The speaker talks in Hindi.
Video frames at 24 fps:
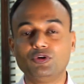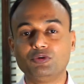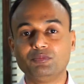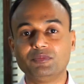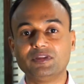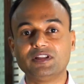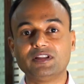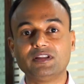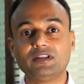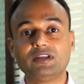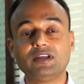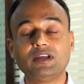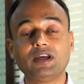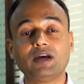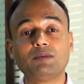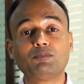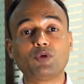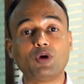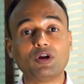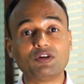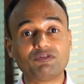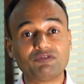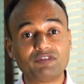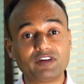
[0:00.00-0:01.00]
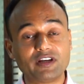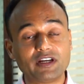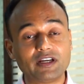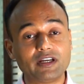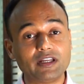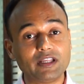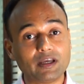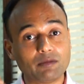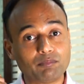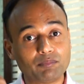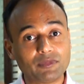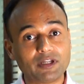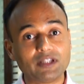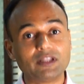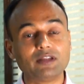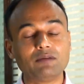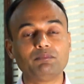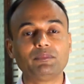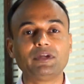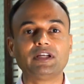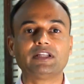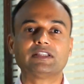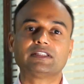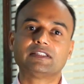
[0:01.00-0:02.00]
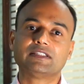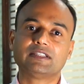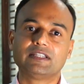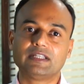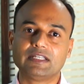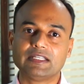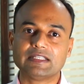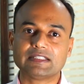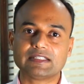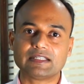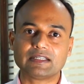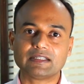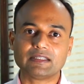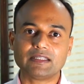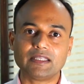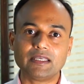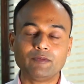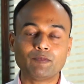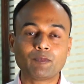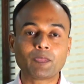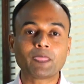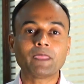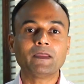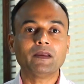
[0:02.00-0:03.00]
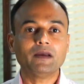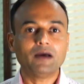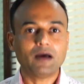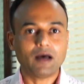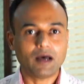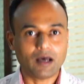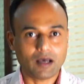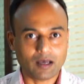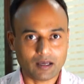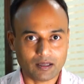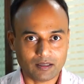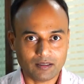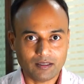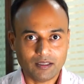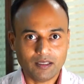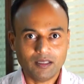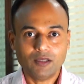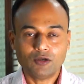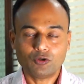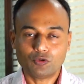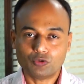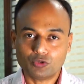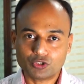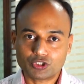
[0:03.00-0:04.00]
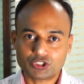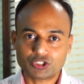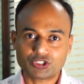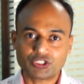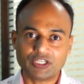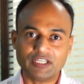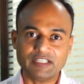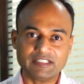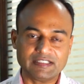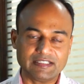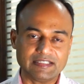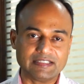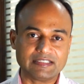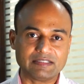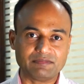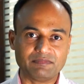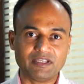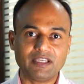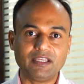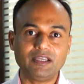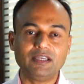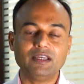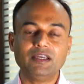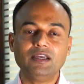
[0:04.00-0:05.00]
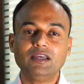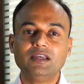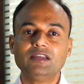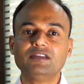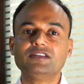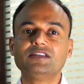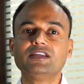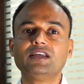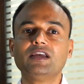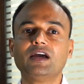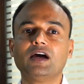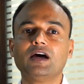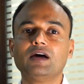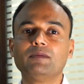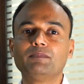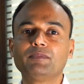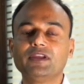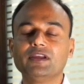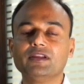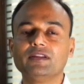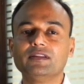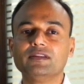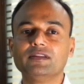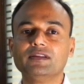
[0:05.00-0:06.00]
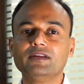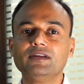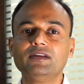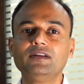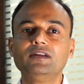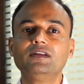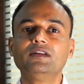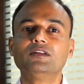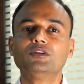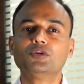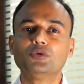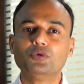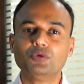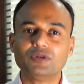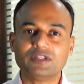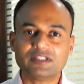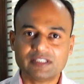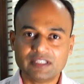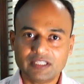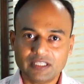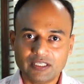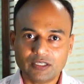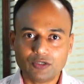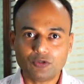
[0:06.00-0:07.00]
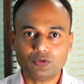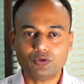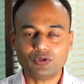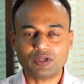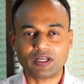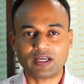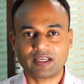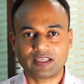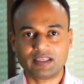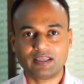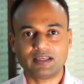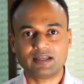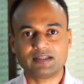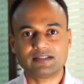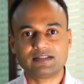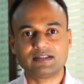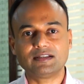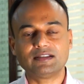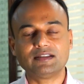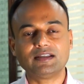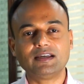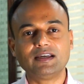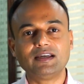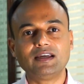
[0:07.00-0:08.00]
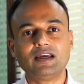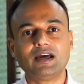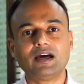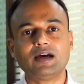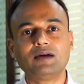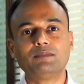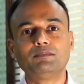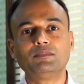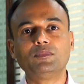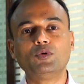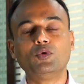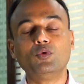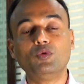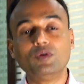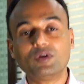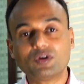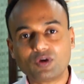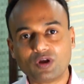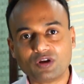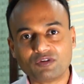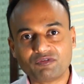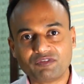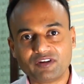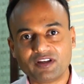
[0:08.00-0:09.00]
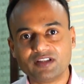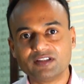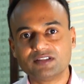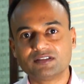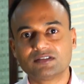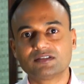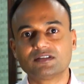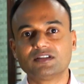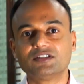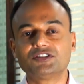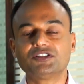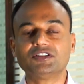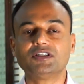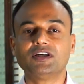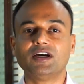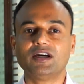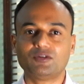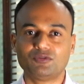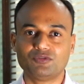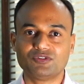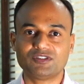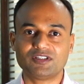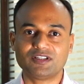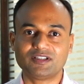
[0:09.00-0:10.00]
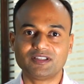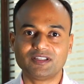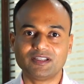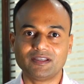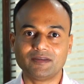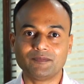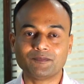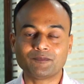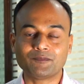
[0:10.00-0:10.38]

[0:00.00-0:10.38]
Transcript: मिलती है आप कॉन्फिडेंटली अपने दम पे डिसीजन ले सकते हैं हाँ कुछ केसेस में ये आपके अंदर थोड़ी सी ईगो ला के आ सकता है आप ओवर कॉन्फिडेंस का शिकार हो सकते हैं